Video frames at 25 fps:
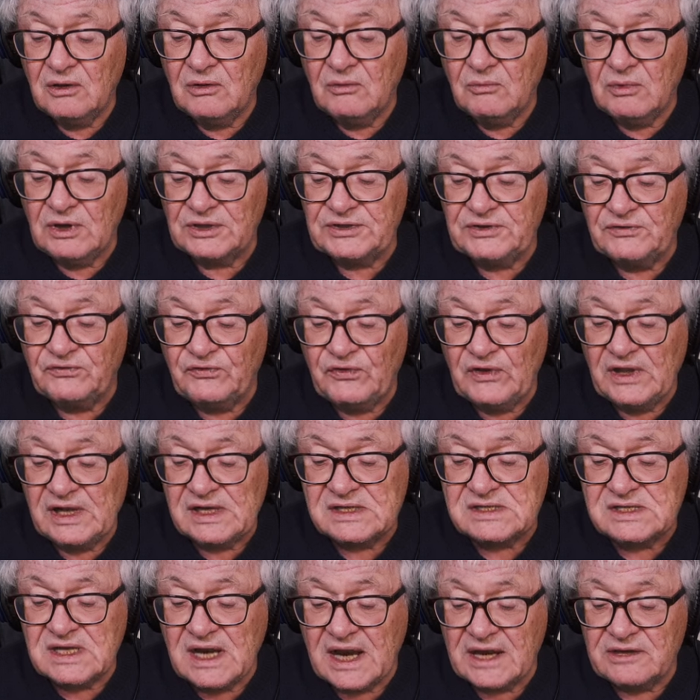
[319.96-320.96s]
What it
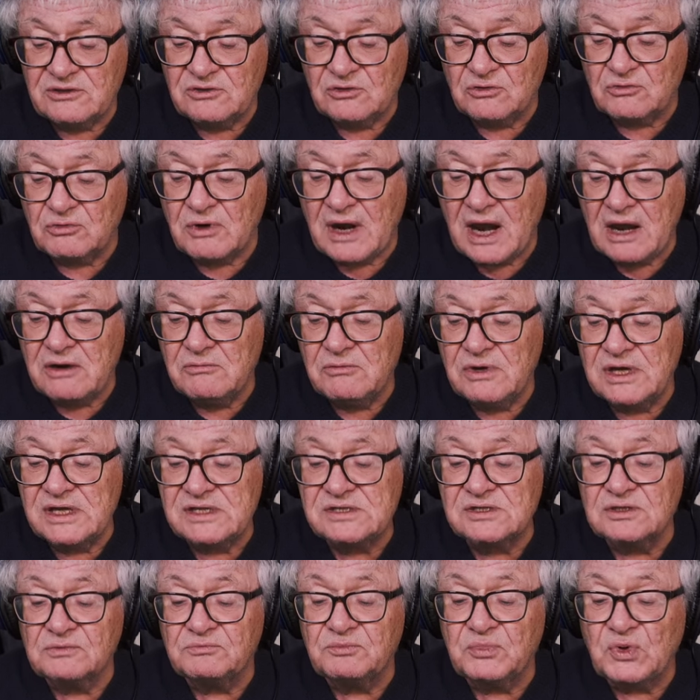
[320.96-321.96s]
feels like to cry
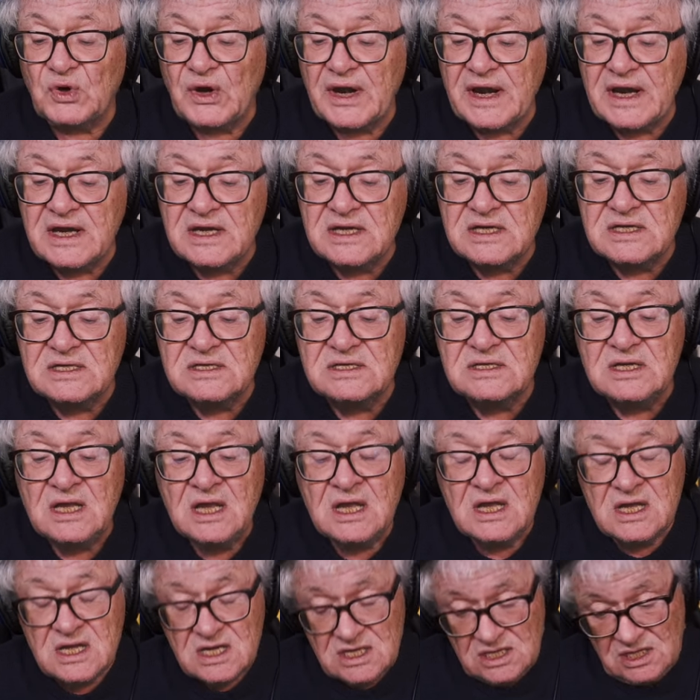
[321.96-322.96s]
with your brain.
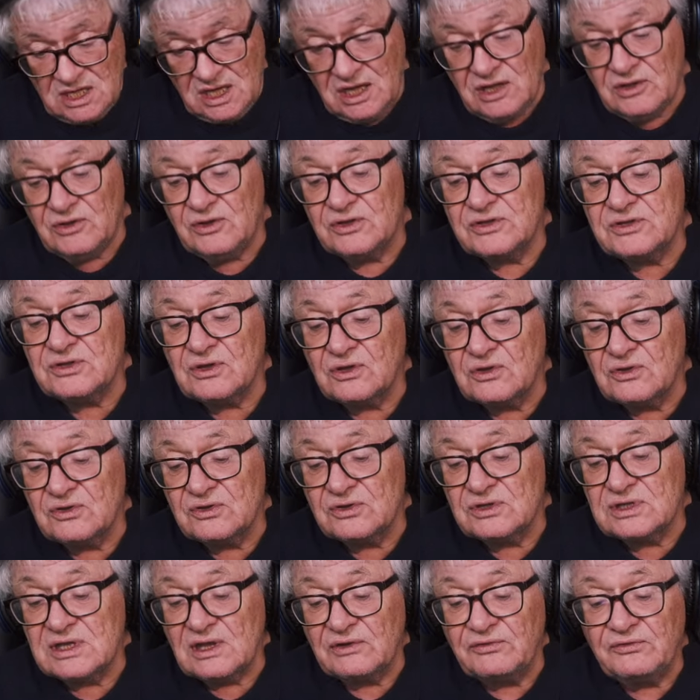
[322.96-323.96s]
Là, ce que
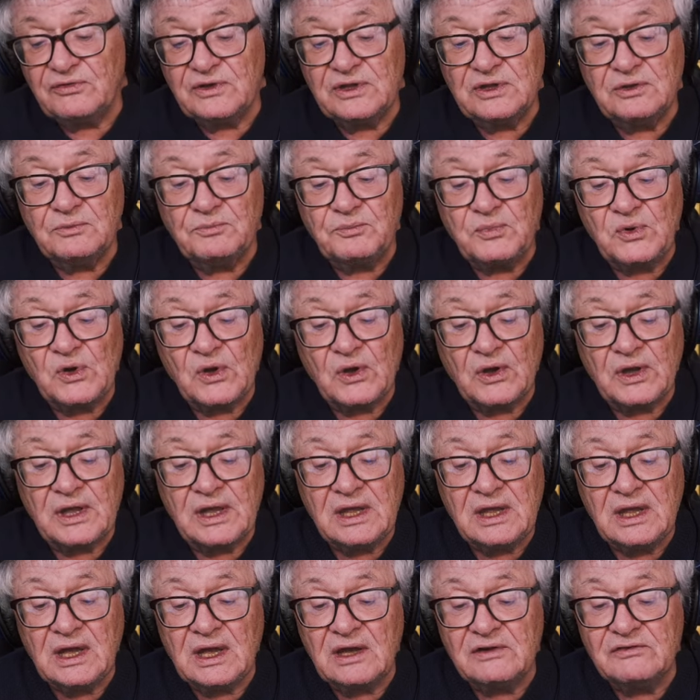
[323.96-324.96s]
ça fait de
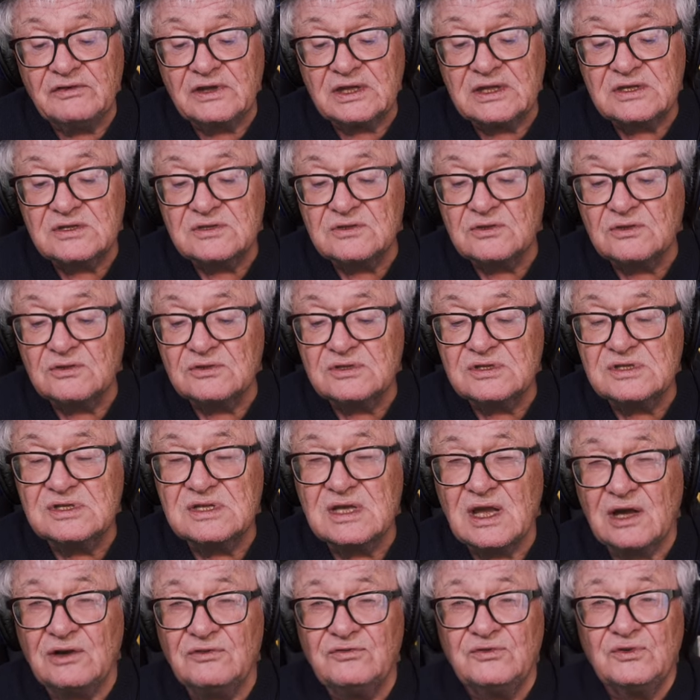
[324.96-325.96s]
pleurer avec son
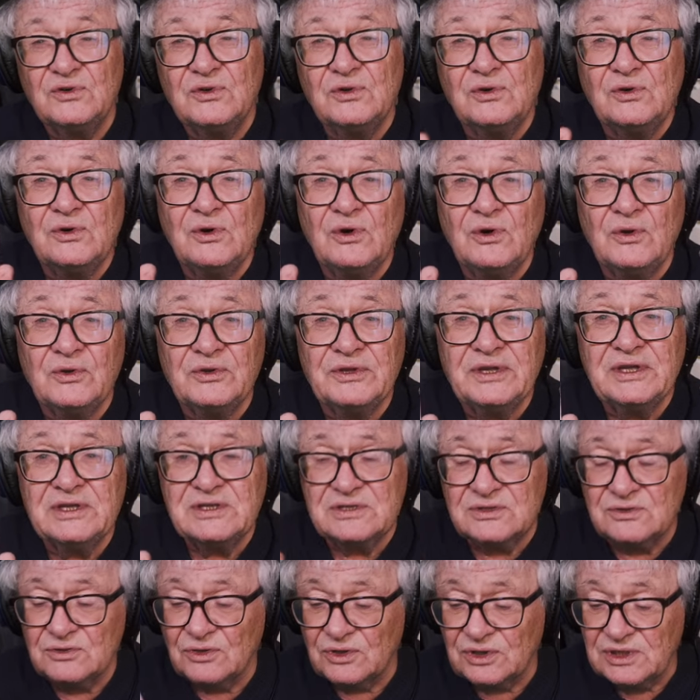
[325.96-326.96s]
cerveau. On est
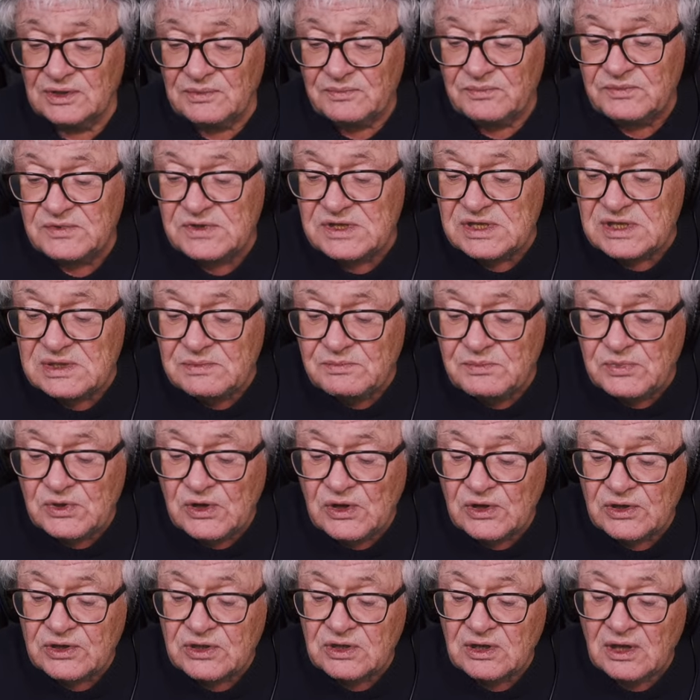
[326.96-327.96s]
sur des petits
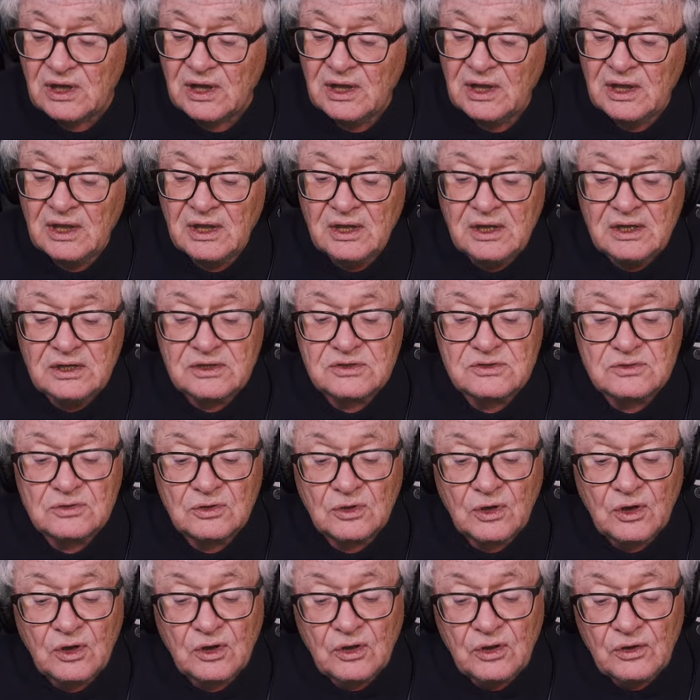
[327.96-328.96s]
blocs
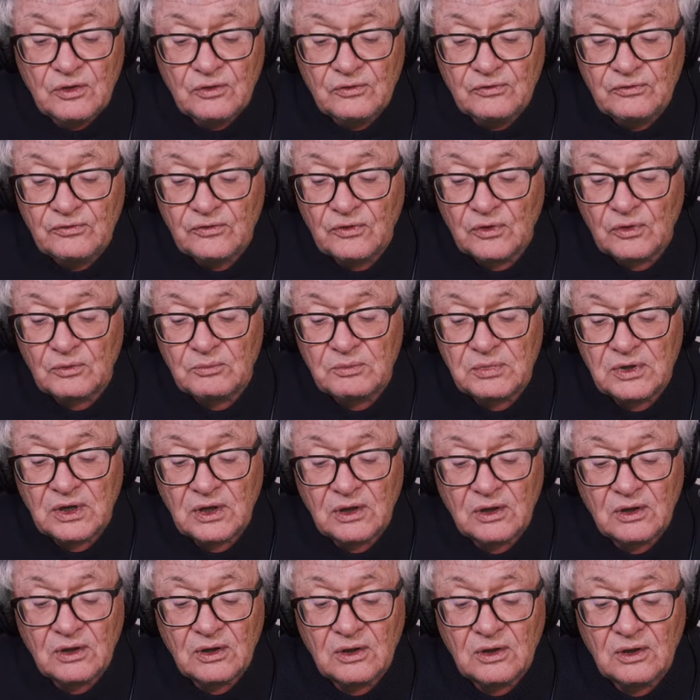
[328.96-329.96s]
sur fond
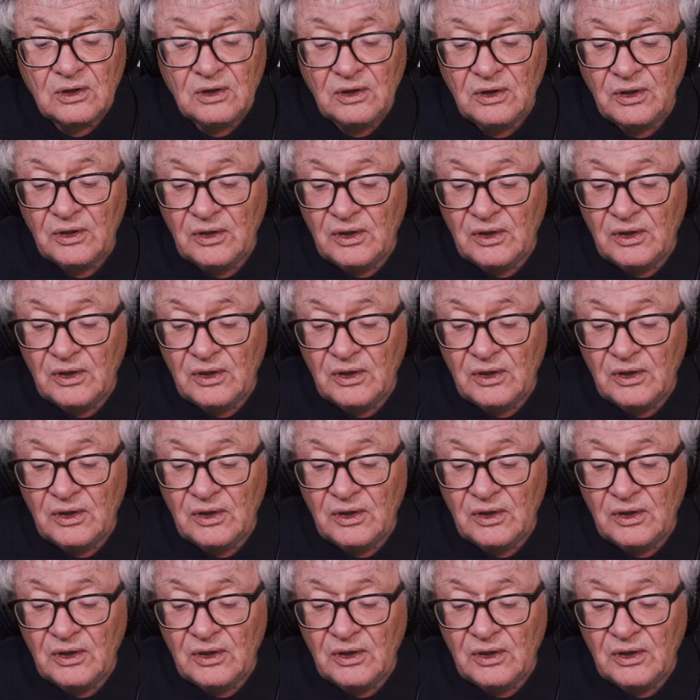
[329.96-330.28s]
blanc